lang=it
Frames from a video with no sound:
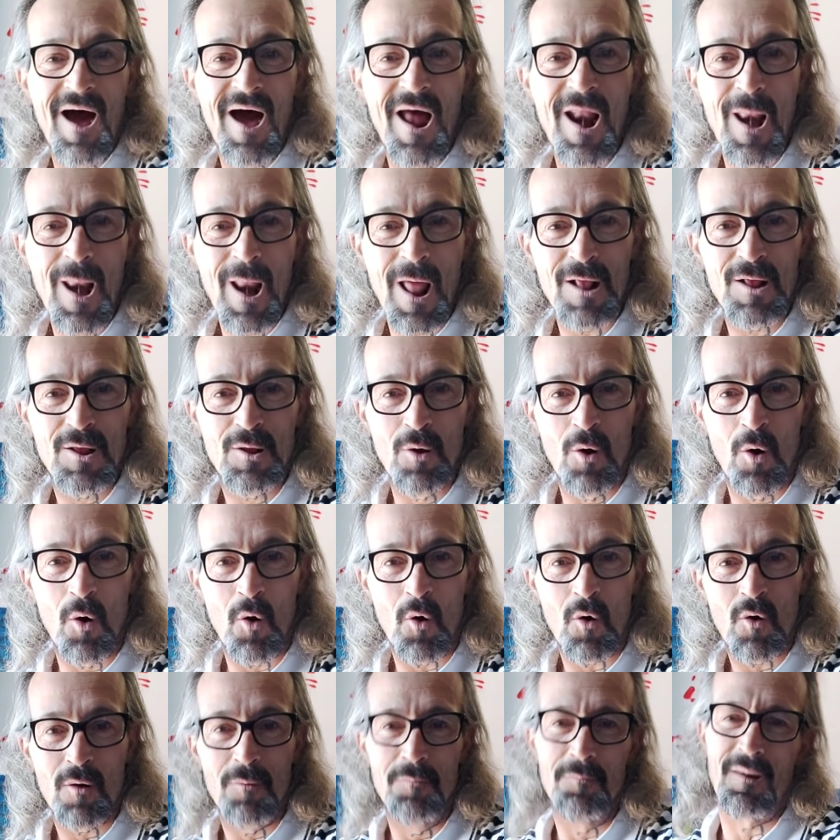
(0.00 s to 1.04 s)
alla
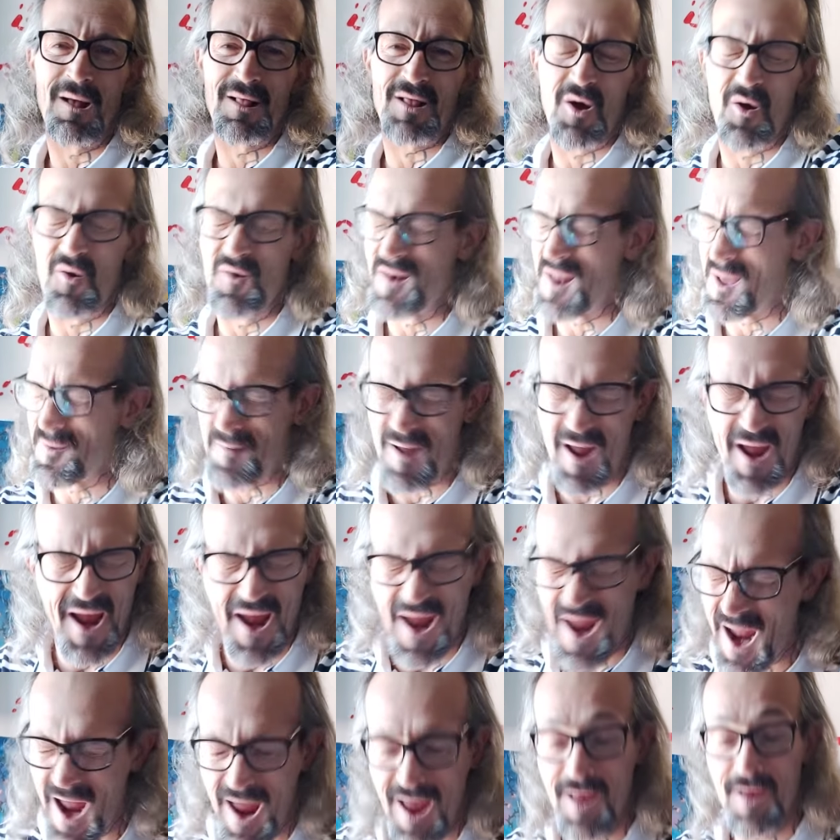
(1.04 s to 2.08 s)
doc, madonna
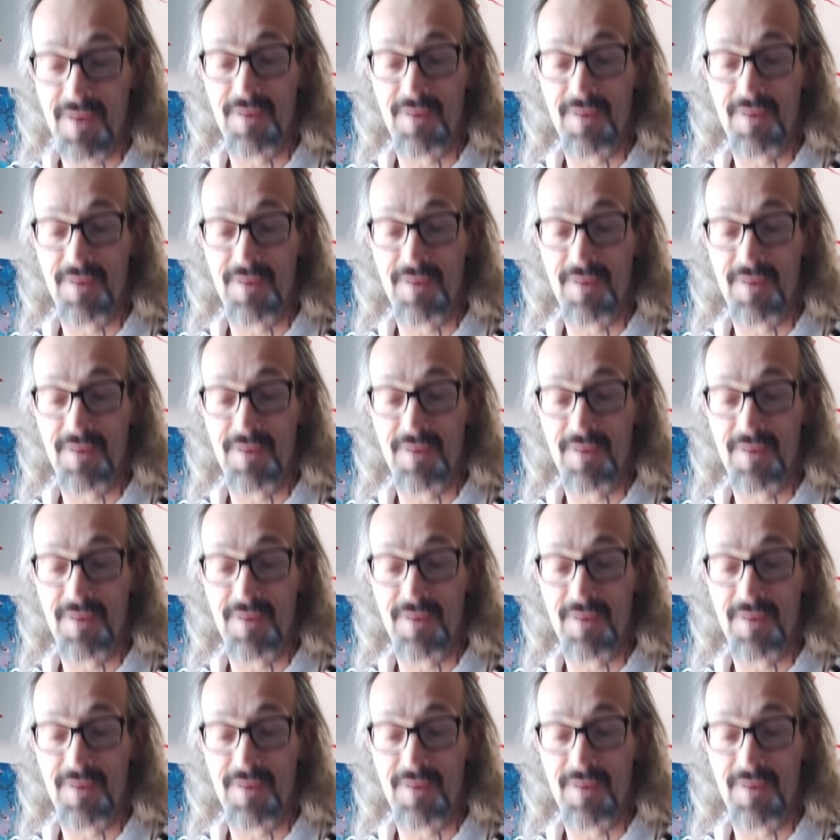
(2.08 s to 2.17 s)
me!